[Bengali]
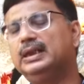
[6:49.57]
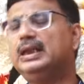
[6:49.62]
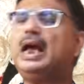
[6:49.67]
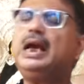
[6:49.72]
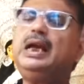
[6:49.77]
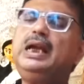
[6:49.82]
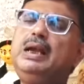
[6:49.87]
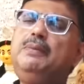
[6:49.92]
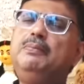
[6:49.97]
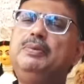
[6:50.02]

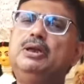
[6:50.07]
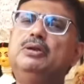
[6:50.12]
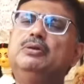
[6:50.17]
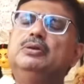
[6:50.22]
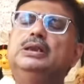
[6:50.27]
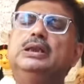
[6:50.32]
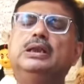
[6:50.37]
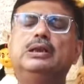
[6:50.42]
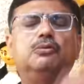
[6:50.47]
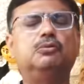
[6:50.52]
নাকি
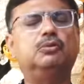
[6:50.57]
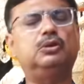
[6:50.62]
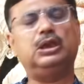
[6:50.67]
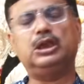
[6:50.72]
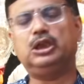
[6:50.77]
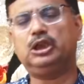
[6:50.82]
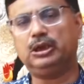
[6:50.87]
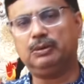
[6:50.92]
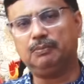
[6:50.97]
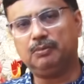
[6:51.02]
বিরোধীর
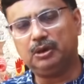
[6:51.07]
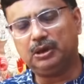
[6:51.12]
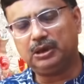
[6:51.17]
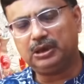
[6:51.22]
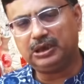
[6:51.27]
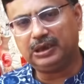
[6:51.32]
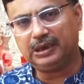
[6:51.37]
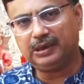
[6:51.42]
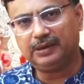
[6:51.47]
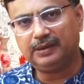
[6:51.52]
উদ্দেশ্যে
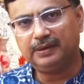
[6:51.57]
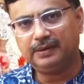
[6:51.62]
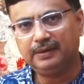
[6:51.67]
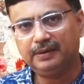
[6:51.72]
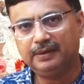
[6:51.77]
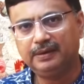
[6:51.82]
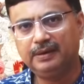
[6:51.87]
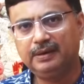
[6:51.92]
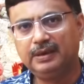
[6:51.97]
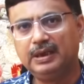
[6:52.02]
বলেছেন
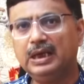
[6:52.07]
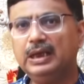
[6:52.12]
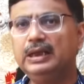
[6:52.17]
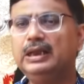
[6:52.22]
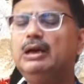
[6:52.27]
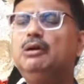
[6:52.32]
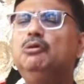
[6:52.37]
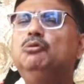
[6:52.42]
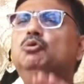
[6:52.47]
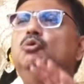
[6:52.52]

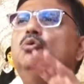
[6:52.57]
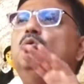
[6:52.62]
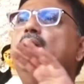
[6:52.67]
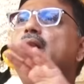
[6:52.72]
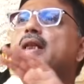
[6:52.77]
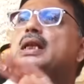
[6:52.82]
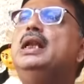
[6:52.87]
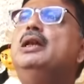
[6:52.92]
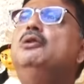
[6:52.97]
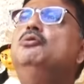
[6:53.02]
দেখুন দু
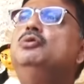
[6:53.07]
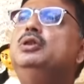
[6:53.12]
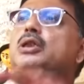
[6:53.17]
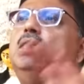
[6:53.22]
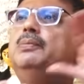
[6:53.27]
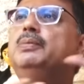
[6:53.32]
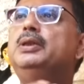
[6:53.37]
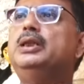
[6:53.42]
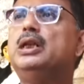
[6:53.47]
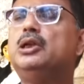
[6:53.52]
হাজার
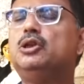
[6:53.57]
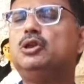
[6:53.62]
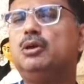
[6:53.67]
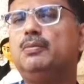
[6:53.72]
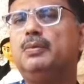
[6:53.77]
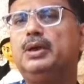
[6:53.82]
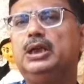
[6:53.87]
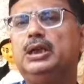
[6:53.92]
একুশের বিধানসভা